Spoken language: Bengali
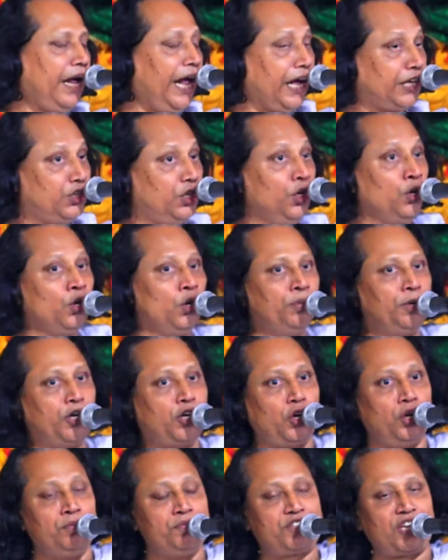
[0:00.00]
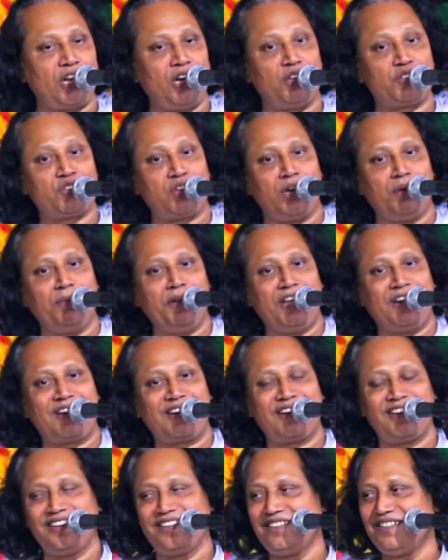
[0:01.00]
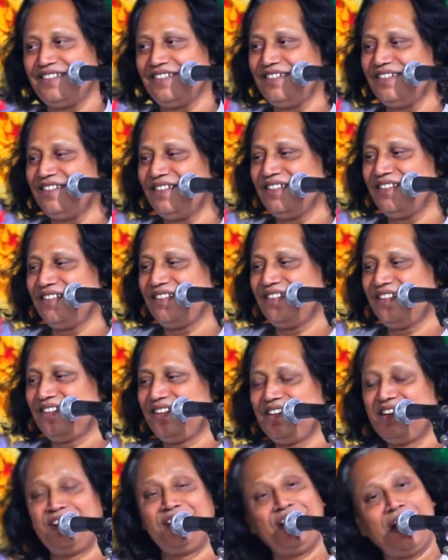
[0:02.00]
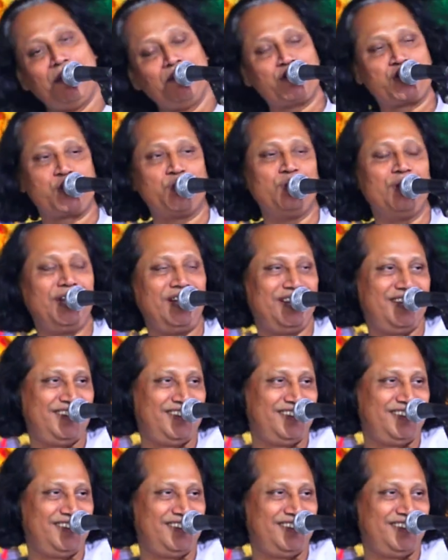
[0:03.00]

একদিন নবী করিম সাল্লাহ সাল্লামের নাম শুনি